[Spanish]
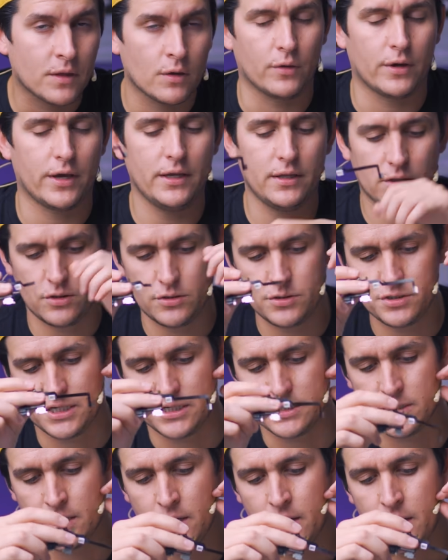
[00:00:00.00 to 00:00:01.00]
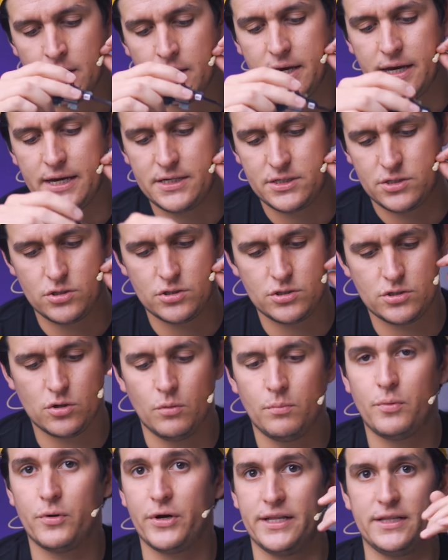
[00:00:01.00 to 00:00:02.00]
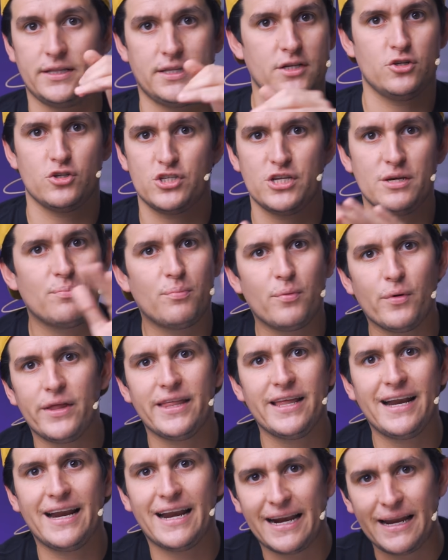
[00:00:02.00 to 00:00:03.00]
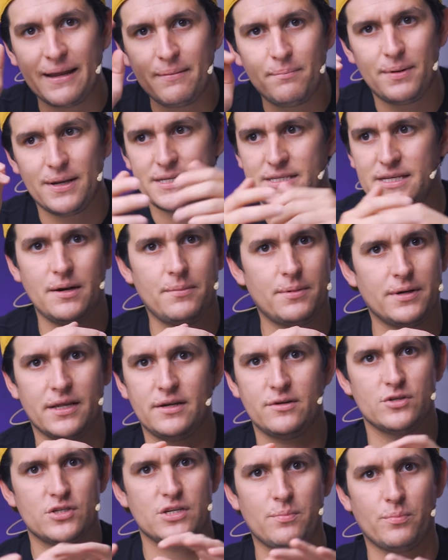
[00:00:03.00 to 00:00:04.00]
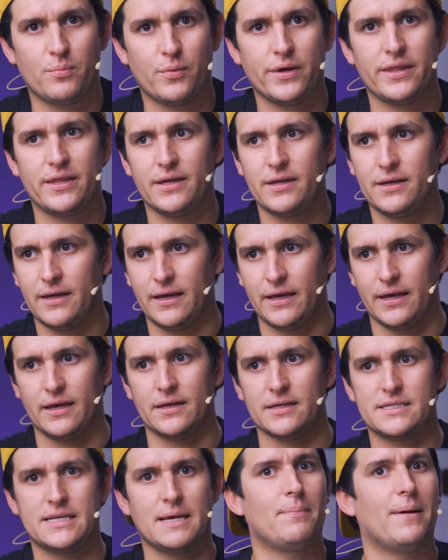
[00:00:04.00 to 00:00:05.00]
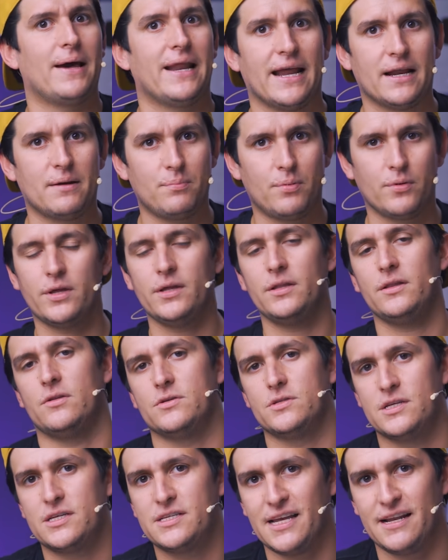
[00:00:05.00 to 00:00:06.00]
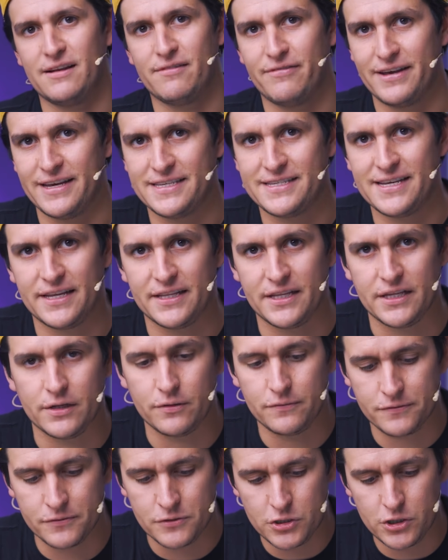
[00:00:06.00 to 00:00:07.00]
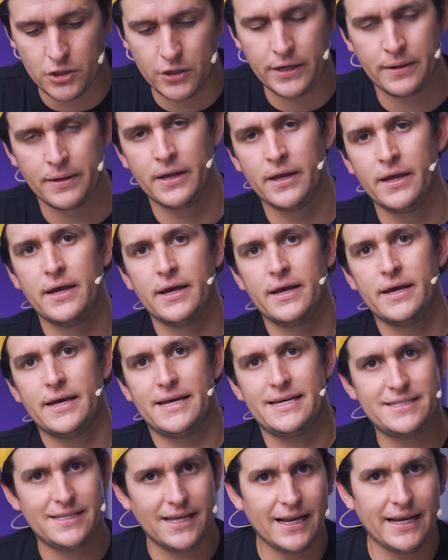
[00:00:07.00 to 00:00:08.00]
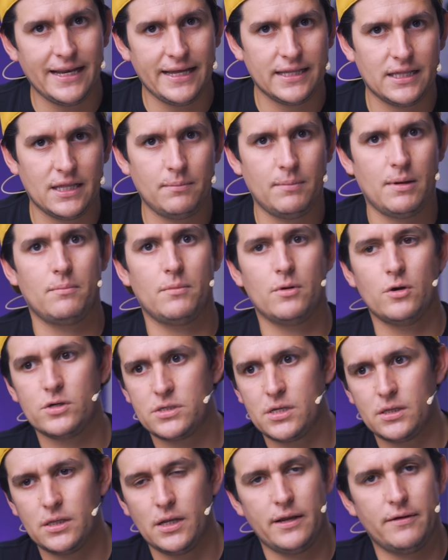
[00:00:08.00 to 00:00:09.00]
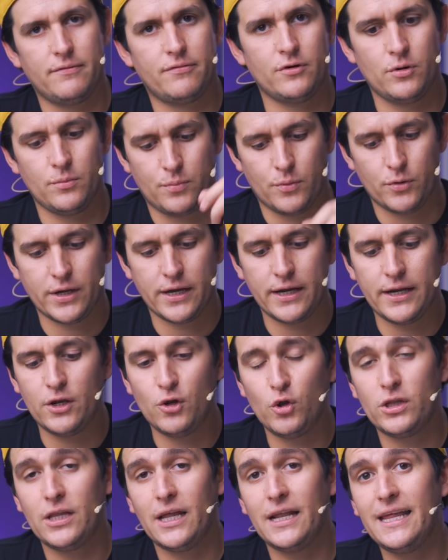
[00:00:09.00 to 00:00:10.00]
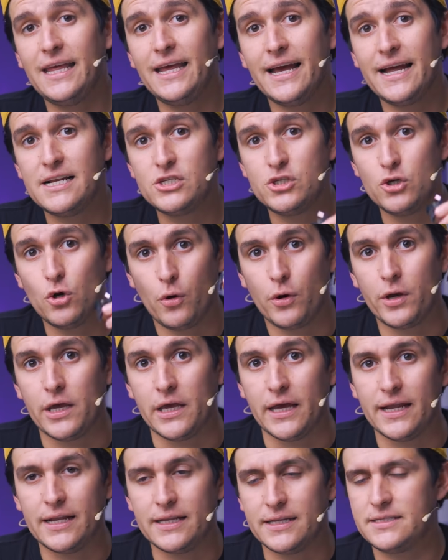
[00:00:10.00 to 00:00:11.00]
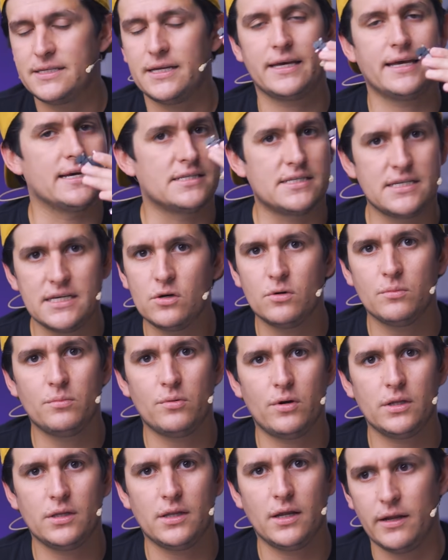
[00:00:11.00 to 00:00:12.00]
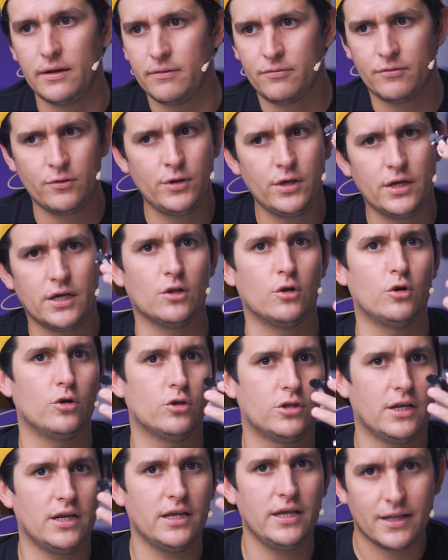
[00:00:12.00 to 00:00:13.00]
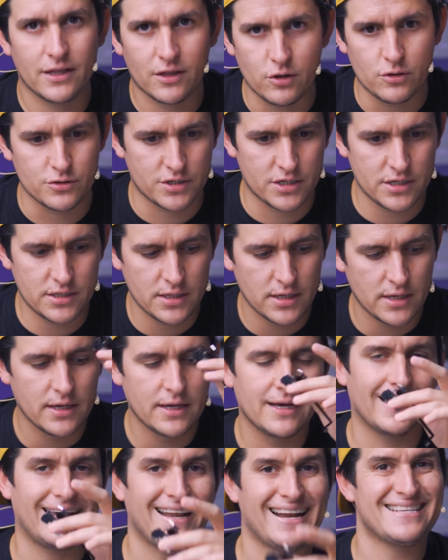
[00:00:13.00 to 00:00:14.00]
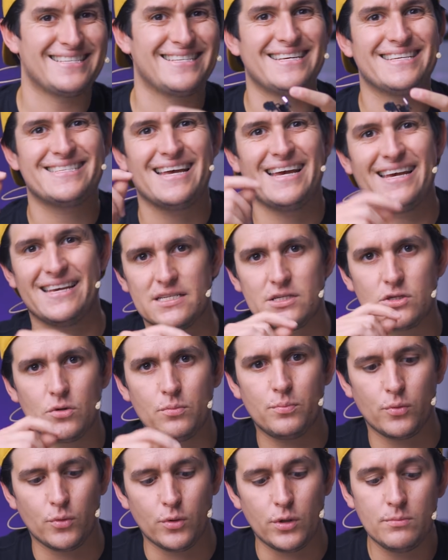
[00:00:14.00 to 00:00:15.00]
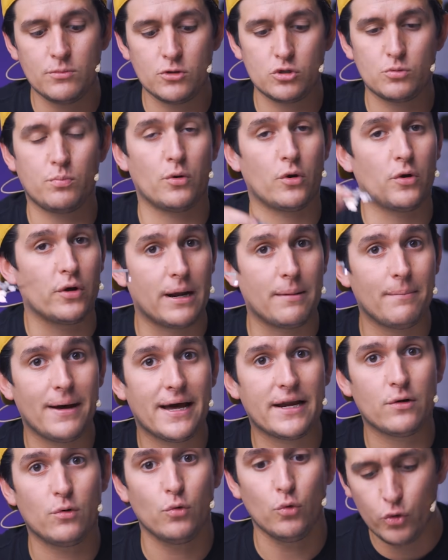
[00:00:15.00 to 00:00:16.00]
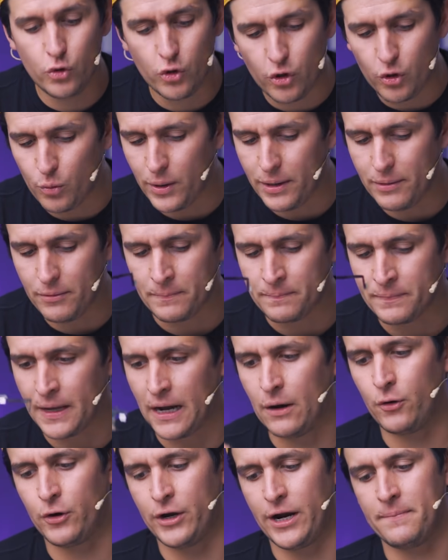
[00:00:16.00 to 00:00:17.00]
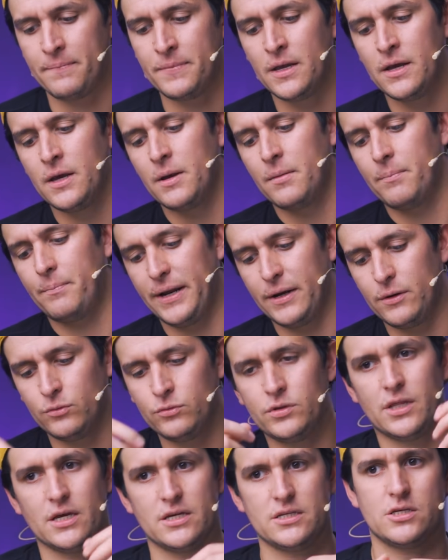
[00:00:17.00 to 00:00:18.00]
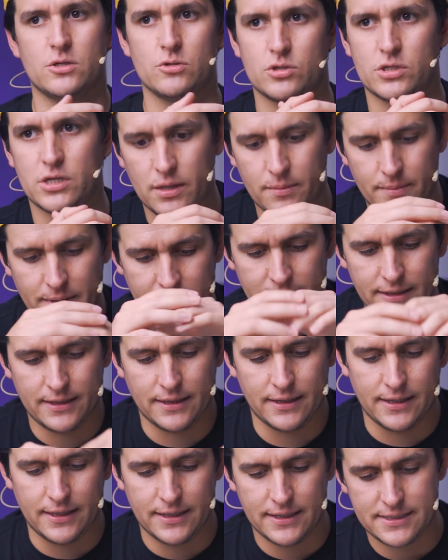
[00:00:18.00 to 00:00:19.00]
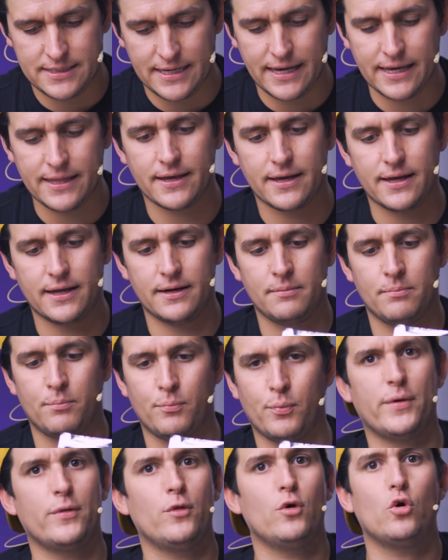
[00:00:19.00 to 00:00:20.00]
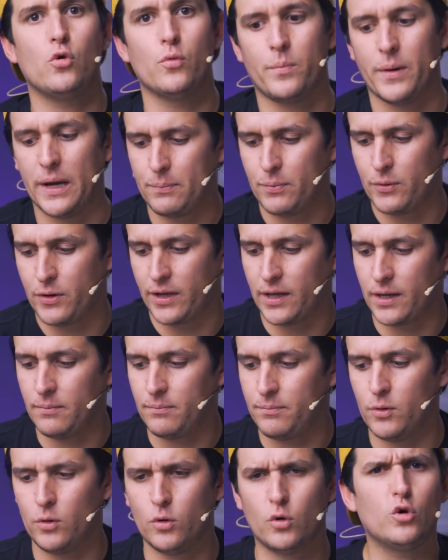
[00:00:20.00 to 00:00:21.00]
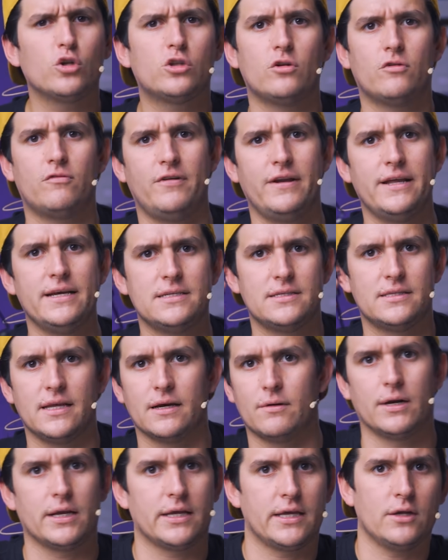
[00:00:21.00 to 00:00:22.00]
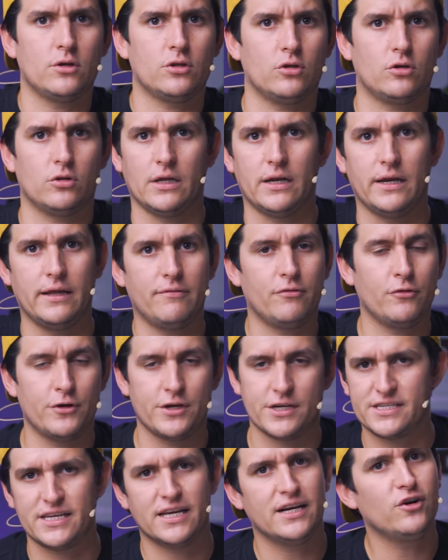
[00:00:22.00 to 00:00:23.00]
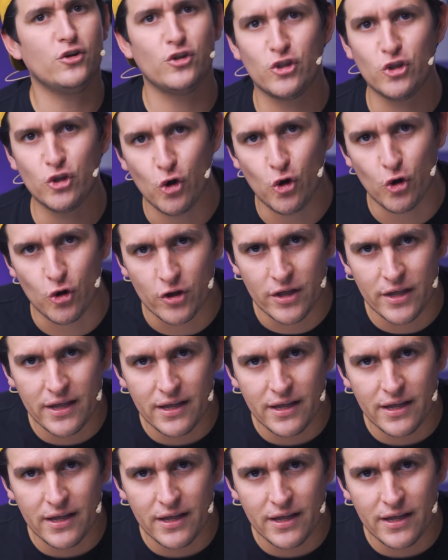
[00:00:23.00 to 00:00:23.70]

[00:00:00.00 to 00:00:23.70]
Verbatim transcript: ¿ok? Entonces, estos componentes no se pueden reemplazar, ¿verdad? No se pueden eh, separar porque entonces el Face ID no funciona. Este cliente me envió este teléfono porque no tenía el Yogi. Él dice que así compró el teléfono y que no lo tenía. Entonces, gracias a esto pudimos programar uno nuevo. Ahora, preguntas que ustedes van a tener es, Edgar, ¿puedo ocupar, por ejemplo, otro flex de cualquier otro teléfono y hacerlo? No.